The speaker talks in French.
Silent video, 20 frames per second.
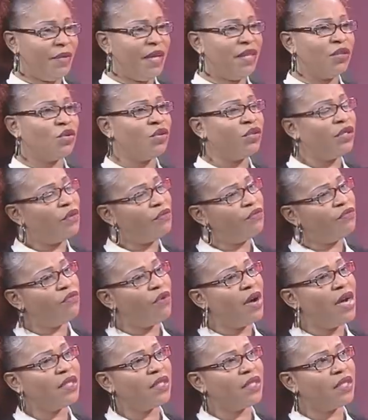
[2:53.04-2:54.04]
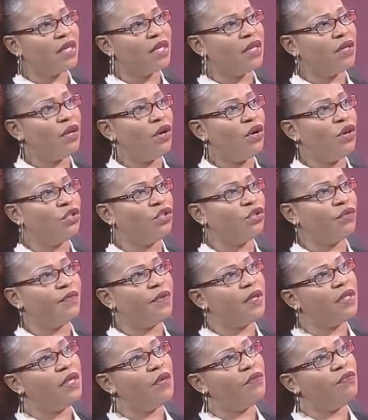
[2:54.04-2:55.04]
bien sûr. Des fois, si mm. euh, je
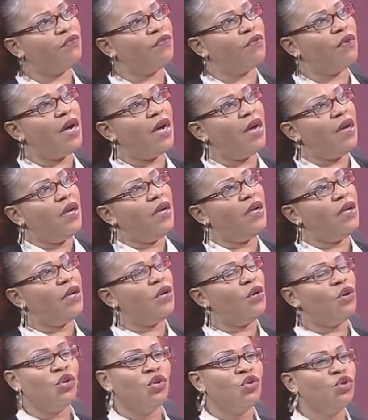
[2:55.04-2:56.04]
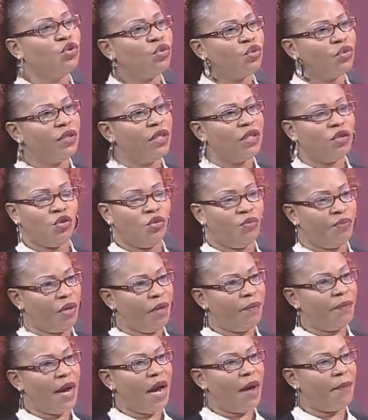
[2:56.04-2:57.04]
fais des fois une journée, je ne le
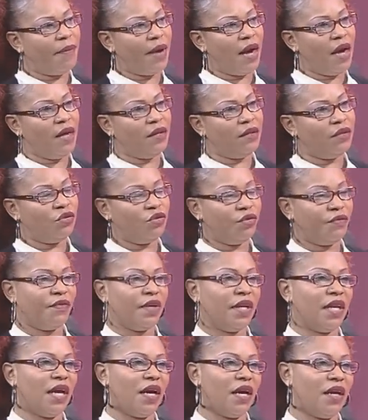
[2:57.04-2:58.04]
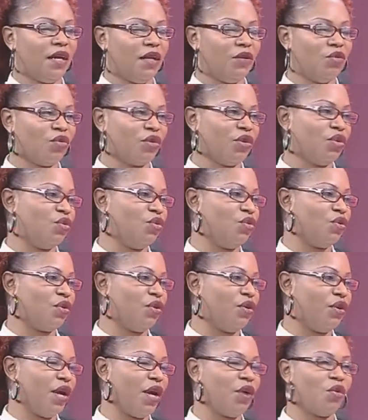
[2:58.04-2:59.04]
prépare pas. Je fais la, la
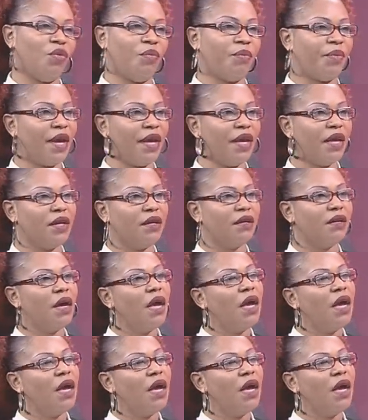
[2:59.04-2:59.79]
nourriture européenne.